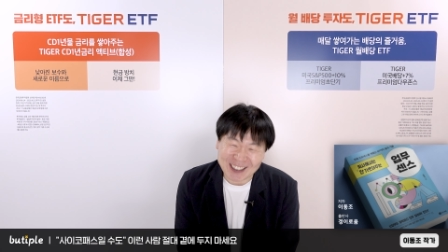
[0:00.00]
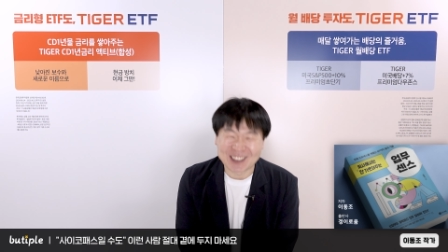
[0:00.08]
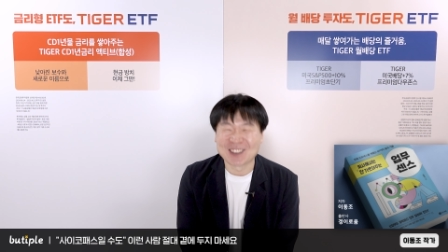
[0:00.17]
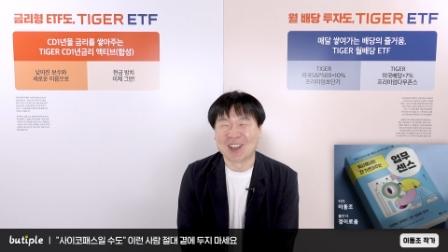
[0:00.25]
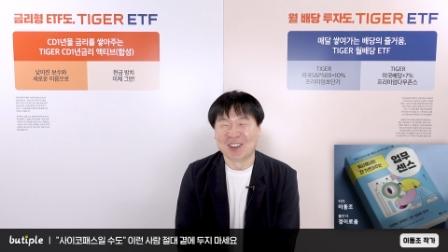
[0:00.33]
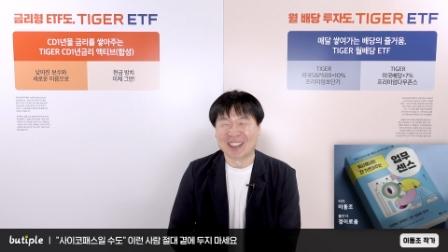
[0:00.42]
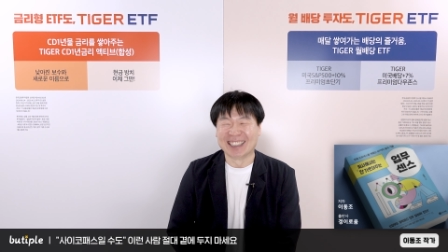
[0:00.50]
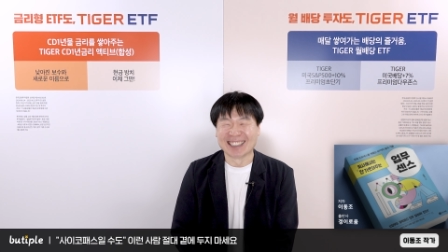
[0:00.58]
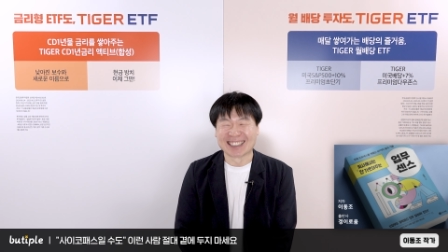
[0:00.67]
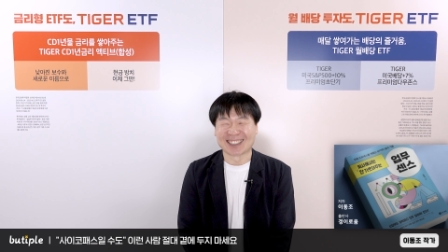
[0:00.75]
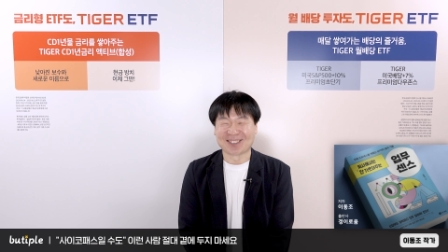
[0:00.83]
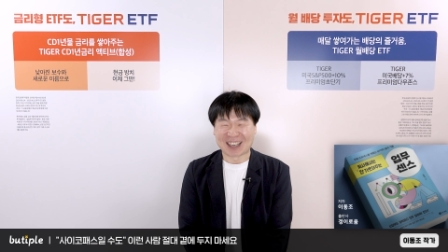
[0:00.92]
이런
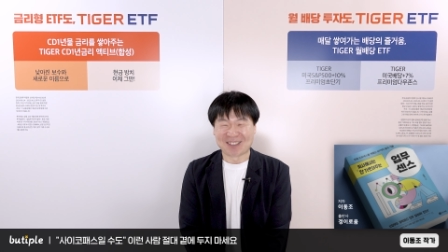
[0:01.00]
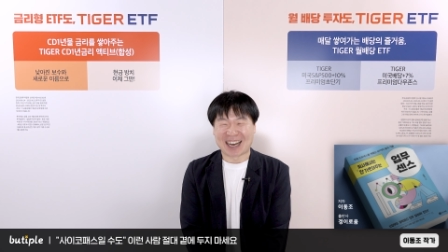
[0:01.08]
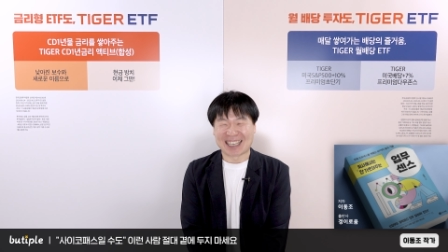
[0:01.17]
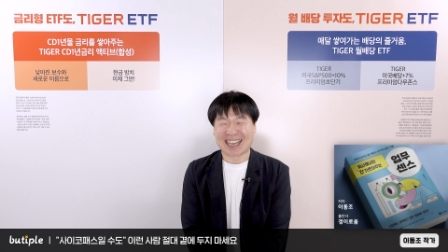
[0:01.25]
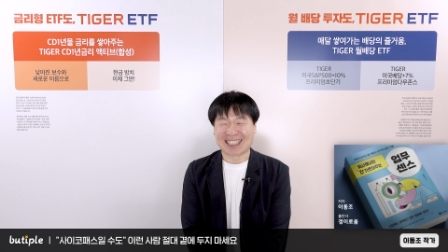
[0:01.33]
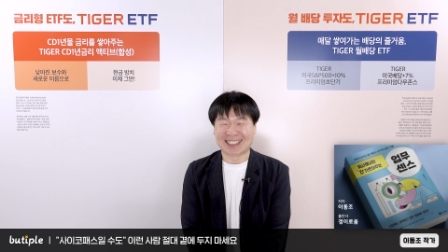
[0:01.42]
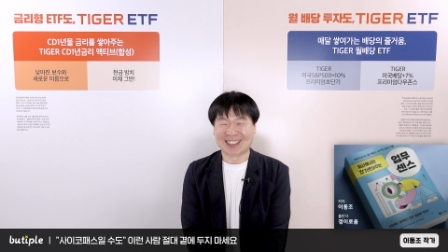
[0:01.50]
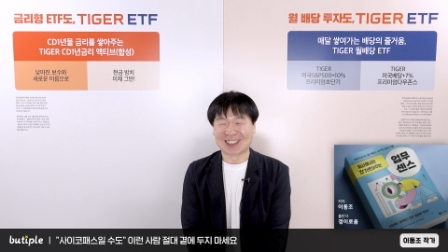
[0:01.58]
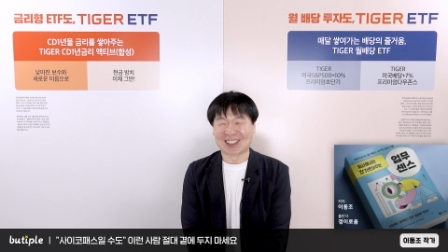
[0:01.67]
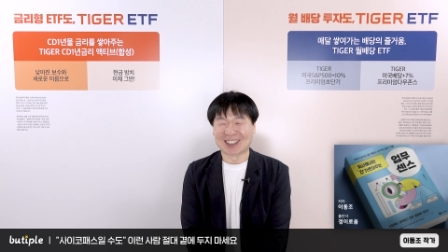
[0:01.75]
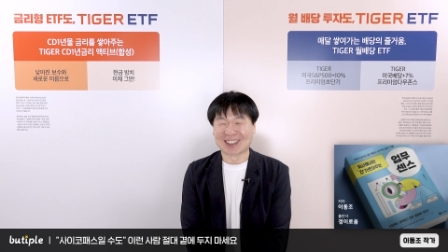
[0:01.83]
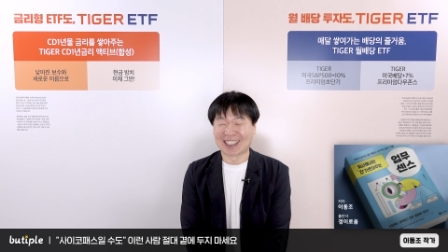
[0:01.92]
고민들 정말 많이
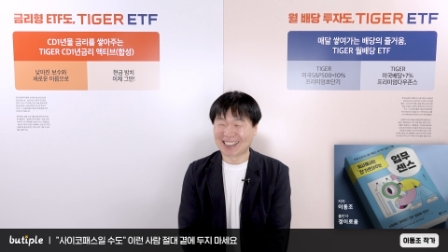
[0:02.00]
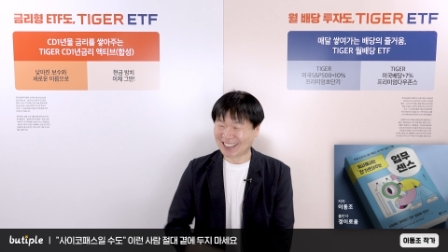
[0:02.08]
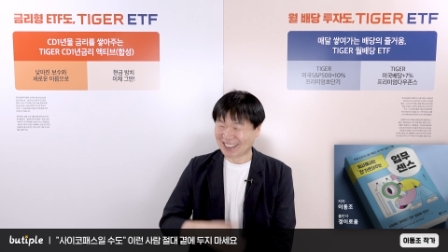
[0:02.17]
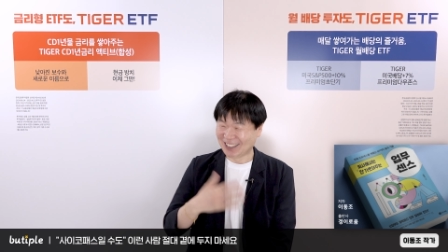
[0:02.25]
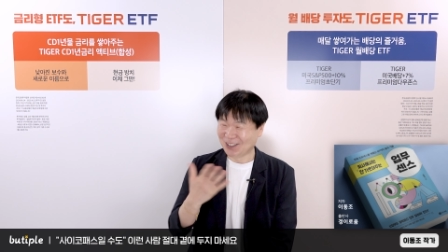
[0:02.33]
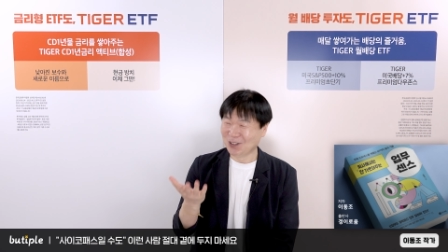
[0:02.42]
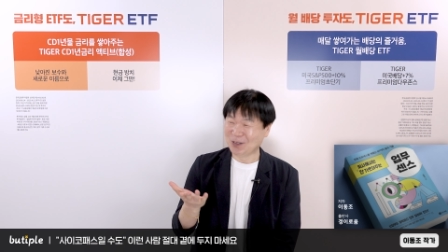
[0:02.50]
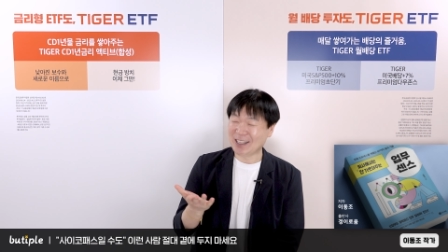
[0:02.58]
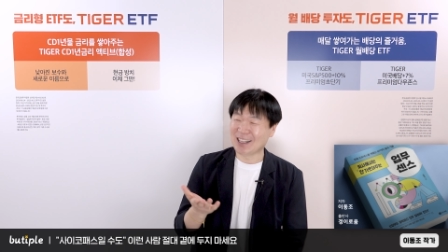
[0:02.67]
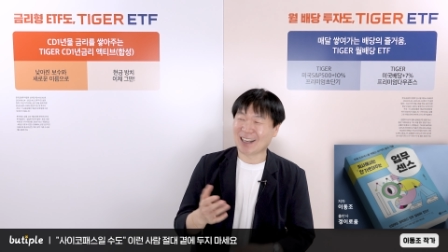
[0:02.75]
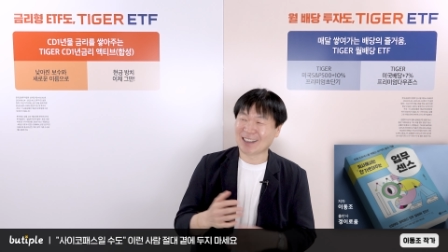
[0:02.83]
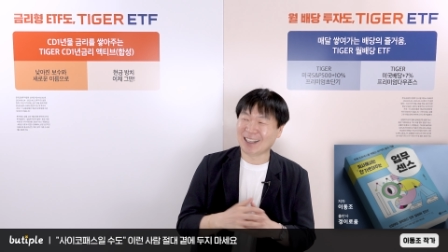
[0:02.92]
하시죠. 그래서 저는
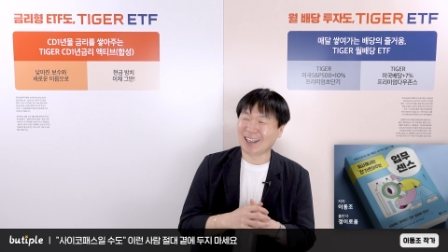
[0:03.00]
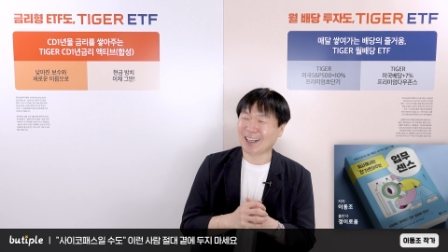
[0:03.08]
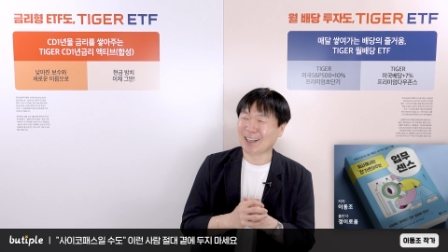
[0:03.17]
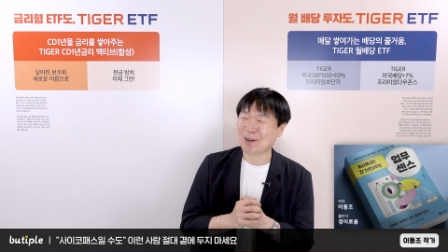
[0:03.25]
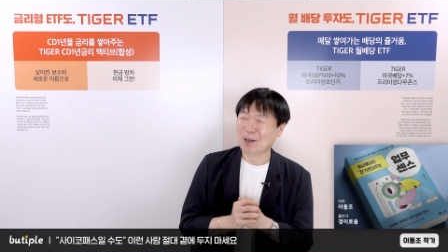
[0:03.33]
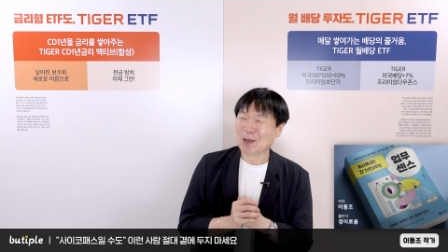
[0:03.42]
후배들한테